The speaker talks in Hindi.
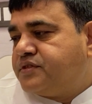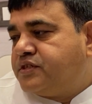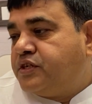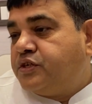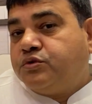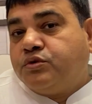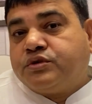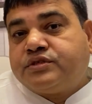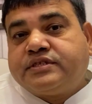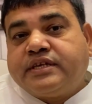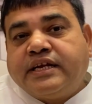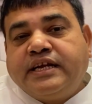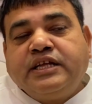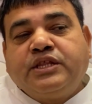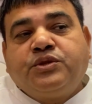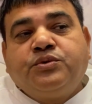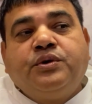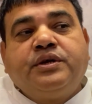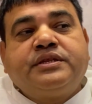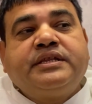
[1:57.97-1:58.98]
कि जो
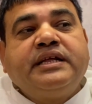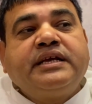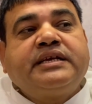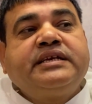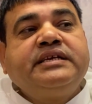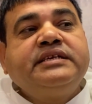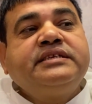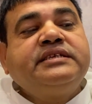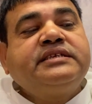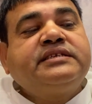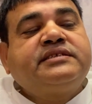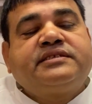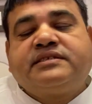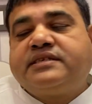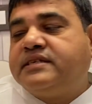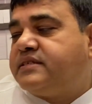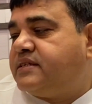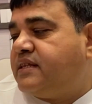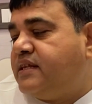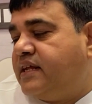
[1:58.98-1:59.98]
शहीद हुए थे किन
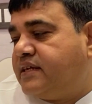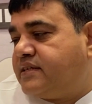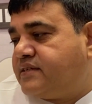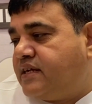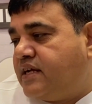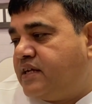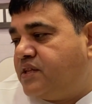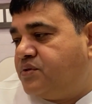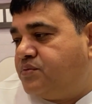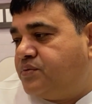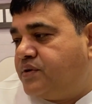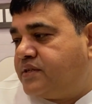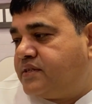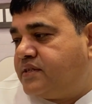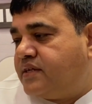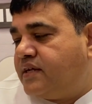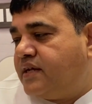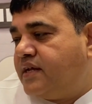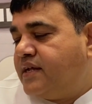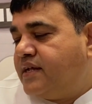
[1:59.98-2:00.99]
किस लिए शहीद हुए
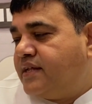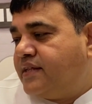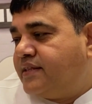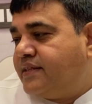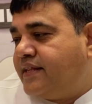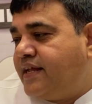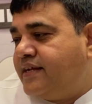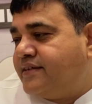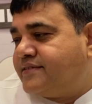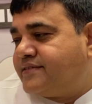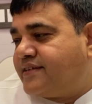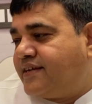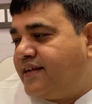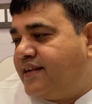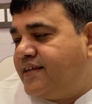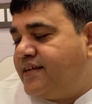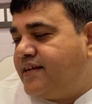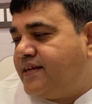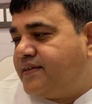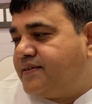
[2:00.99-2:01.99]
थे देश के
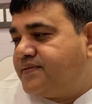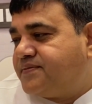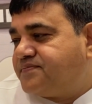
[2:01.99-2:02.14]
लिए